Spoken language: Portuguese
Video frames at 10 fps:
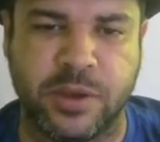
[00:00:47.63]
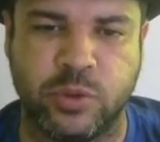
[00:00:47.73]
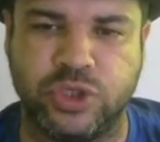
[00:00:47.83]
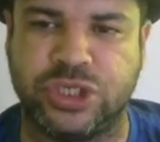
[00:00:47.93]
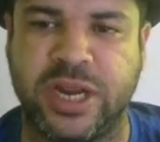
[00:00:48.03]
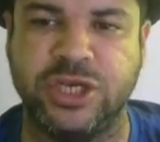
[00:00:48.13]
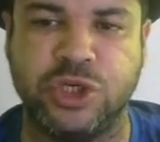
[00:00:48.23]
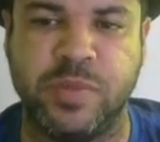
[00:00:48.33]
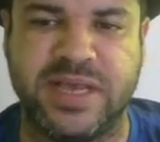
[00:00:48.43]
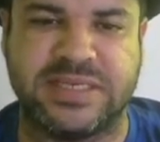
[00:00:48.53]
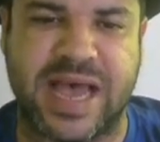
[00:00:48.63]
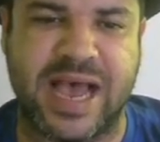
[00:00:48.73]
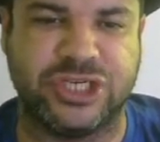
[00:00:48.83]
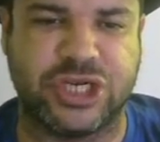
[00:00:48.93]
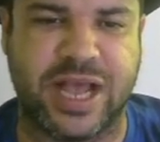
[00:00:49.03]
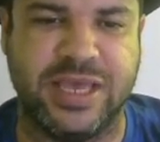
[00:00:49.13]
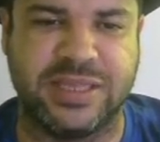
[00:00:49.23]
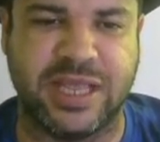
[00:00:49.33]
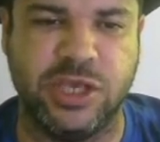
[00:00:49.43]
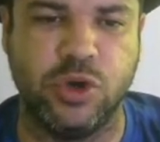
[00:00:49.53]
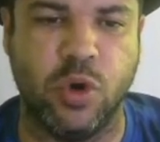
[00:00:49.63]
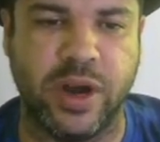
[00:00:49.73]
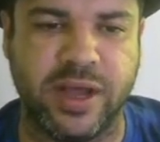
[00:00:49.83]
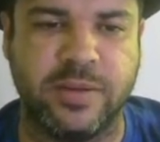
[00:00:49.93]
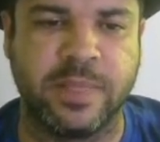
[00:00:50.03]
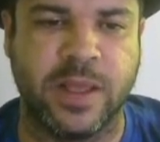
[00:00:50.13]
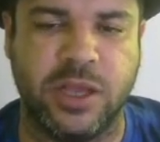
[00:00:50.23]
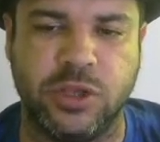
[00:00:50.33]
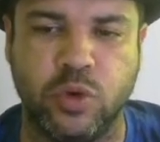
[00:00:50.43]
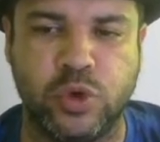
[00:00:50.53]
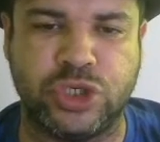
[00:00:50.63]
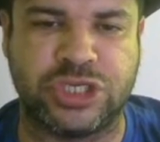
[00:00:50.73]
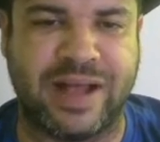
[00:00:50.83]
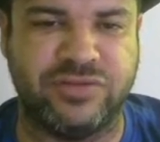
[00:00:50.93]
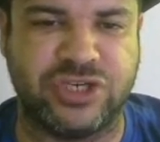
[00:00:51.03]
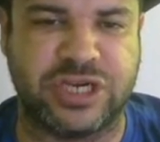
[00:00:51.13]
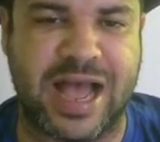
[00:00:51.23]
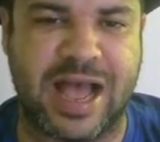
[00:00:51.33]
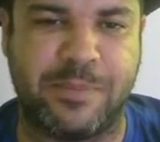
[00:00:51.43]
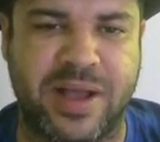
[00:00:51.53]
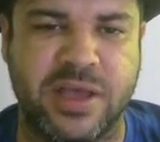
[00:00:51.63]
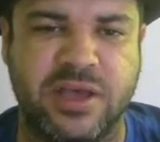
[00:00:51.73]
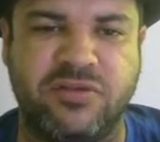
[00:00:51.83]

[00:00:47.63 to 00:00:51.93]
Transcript: Os três meias, Arrascaeta e Oran e o Gustavo Scarpa.